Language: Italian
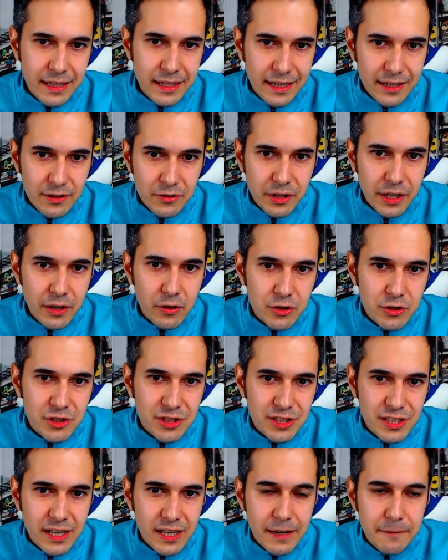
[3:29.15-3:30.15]
Credo che oggi
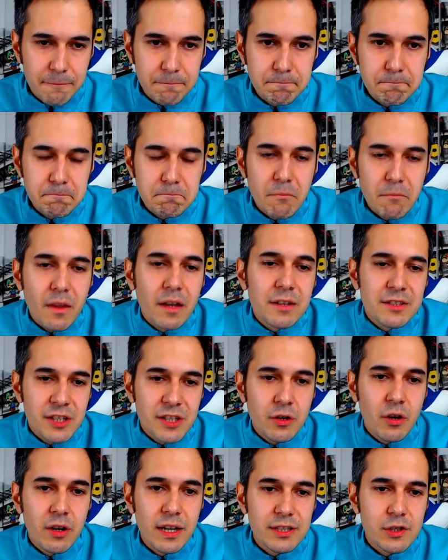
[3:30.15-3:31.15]
sia, se
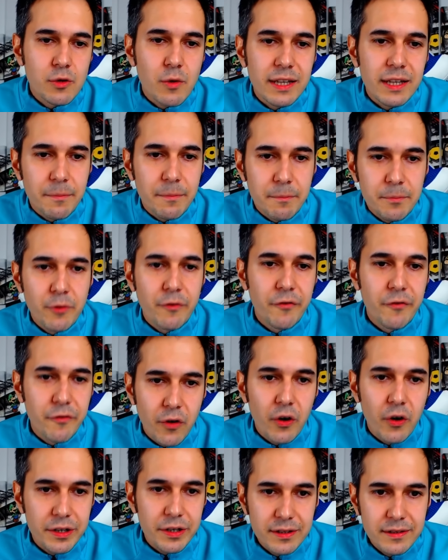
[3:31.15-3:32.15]
non la squadra più
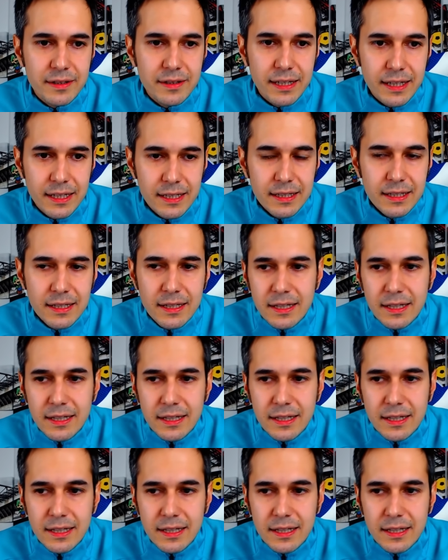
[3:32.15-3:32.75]
forte,